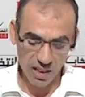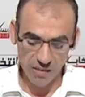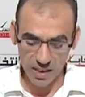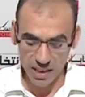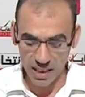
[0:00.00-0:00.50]

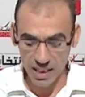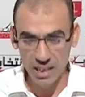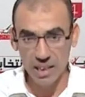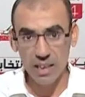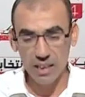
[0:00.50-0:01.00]

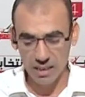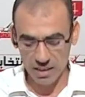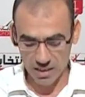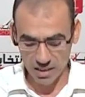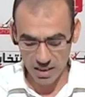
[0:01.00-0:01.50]
فعالة
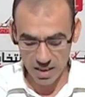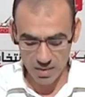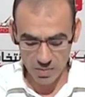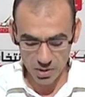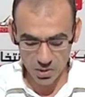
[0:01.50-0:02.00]
لإثراء
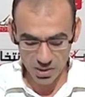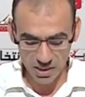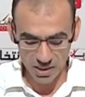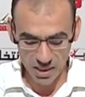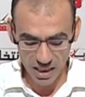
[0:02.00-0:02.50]
المنتوج
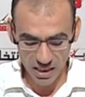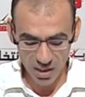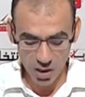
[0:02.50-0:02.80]
السياحي